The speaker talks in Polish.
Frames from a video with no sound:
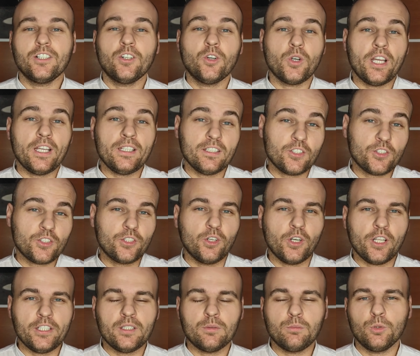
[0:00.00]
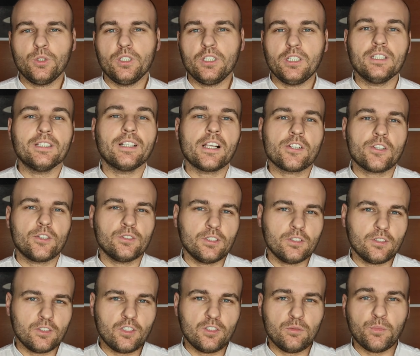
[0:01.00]
kolejne czy kolejne budynki należące
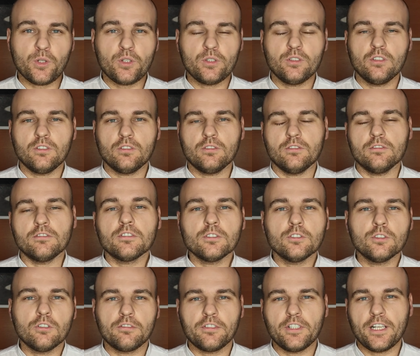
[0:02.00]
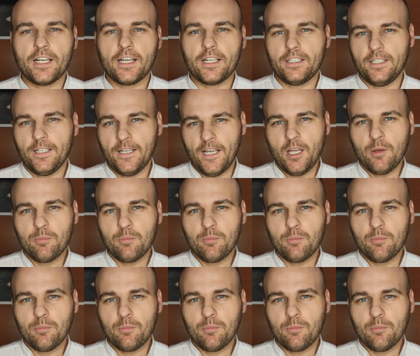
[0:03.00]
do tej pory do, do, Ferrari,